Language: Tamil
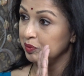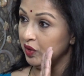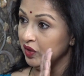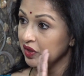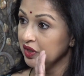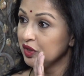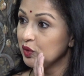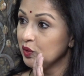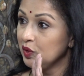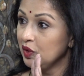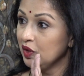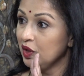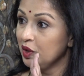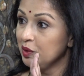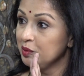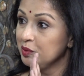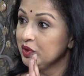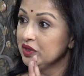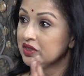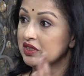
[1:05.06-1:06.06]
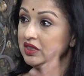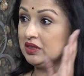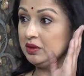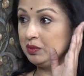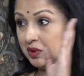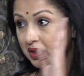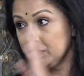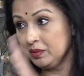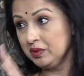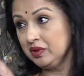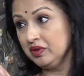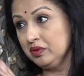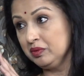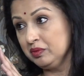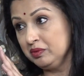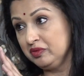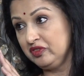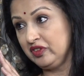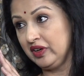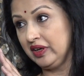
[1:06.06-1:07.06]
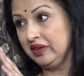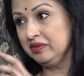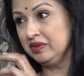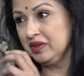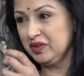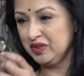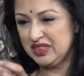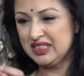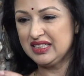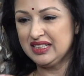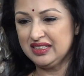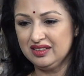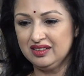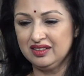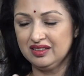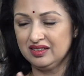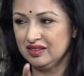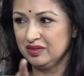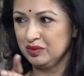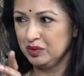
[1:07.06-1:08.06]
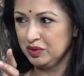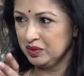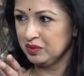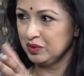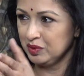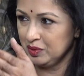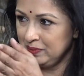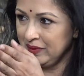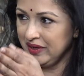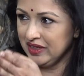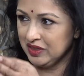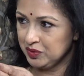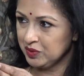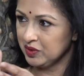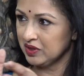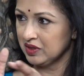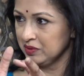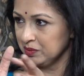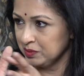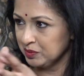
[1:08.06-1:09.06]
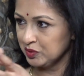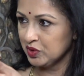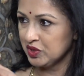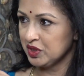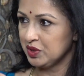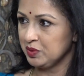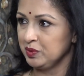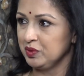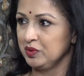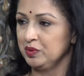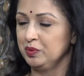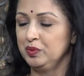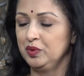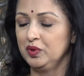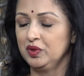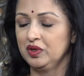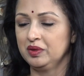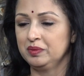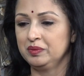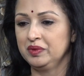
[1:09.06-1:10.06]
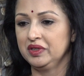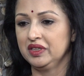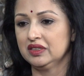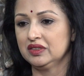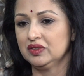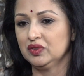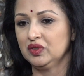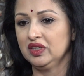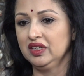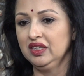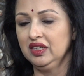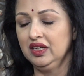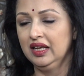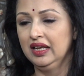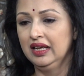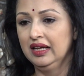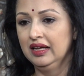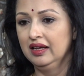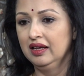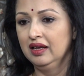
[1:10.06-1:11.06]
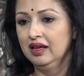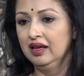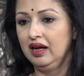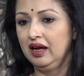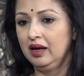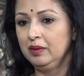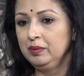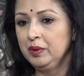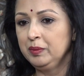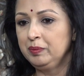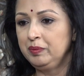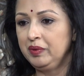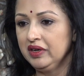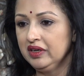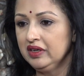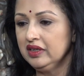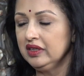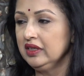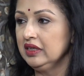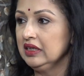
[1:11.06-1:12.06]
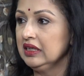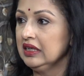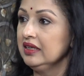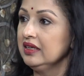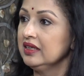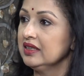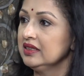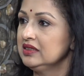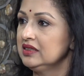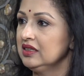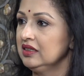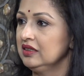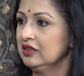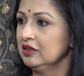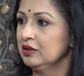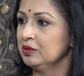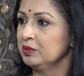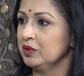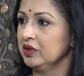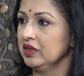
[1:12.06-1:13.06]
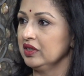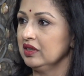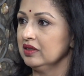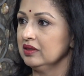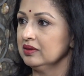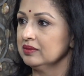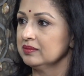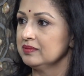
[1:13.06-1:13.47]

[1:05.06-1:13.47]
மார்னிங் டூ ஓ கிளாக் முடிச்சுட்டு மறுபடியும் ஃபைவ் வரைக்கும் சின்ன ஒரு ஒரு பேட்ச் ஒர்க் முடிச்சுட்டு போ போங்க அப்படின்னு சொல்லி அப்படி பண்ணுறதுனால ரெஸ்ட் எடுத்துக்க முடியல